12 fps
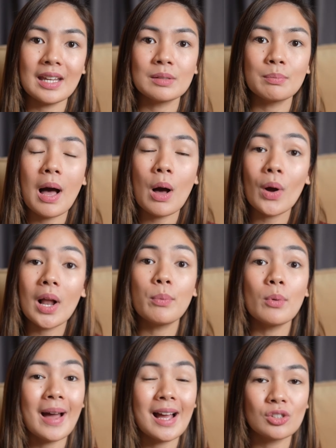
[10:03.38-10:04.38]
is bawal
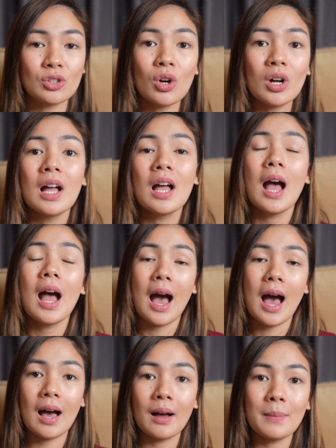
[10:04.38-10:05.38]
pumasok
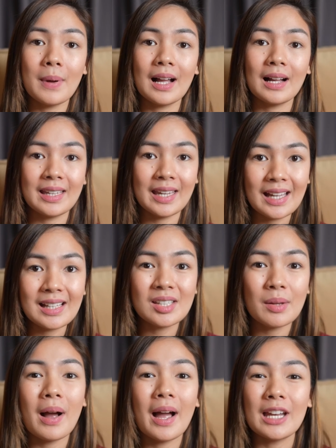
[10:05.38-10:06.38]
ang mga kids
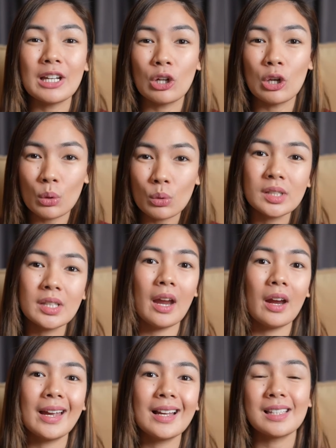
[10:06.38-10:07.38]
sa mga enclosed
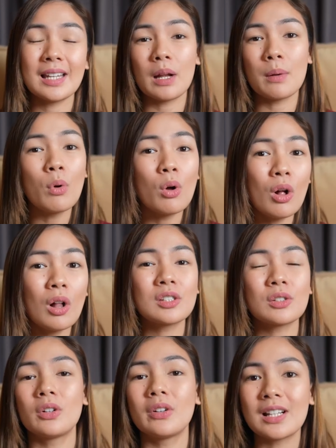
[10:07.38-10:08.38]
areas like
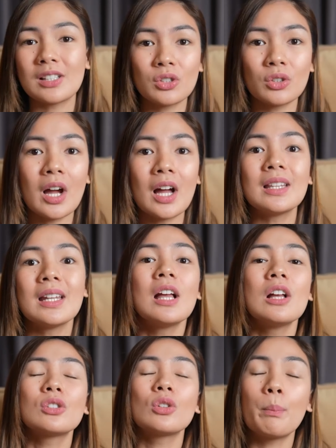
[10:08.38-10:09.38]
malls or restaurant.
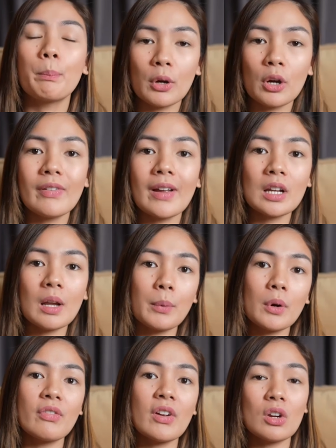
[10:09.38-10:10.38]
So, perfect na
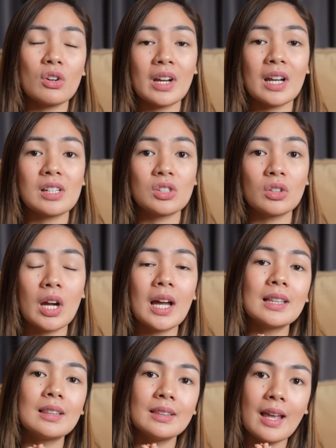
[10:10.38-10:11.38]
perfect yung
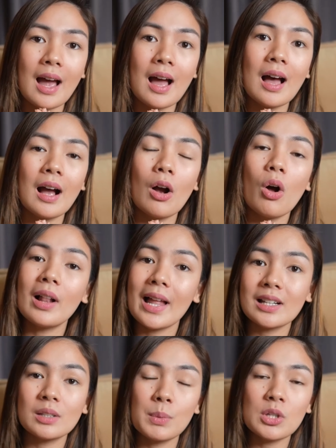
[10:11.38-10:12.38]
restaurant ng All
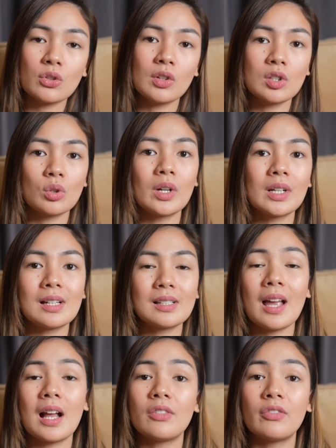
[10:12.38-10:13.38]
Hands Beach Resort
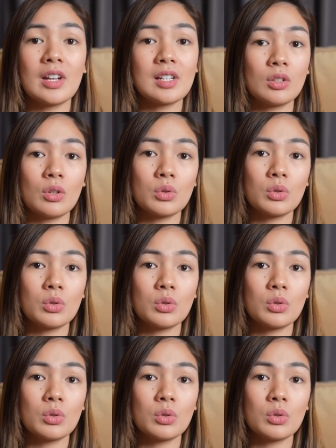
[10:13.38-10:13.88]
kasi alfresco